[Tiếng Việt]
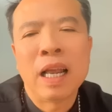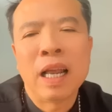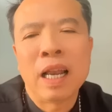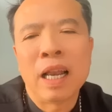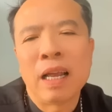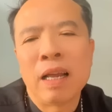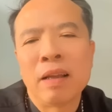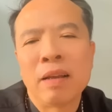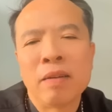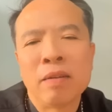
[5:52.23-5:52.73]

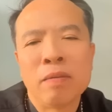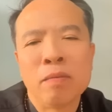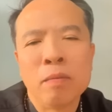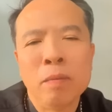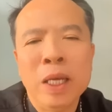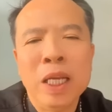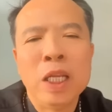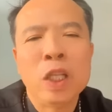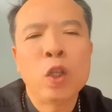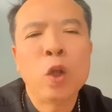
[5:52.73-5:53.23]
là
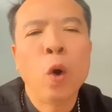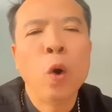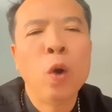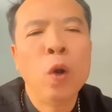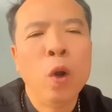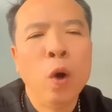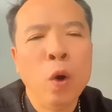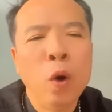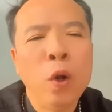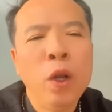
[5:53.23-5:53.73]
bị
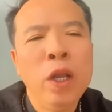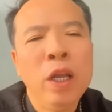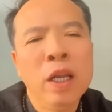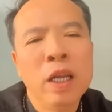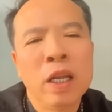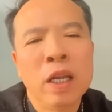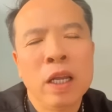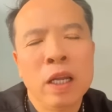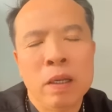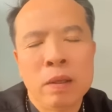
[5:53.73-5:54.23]
tội
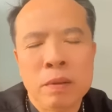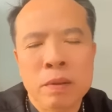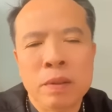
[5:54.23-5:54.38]
lỗi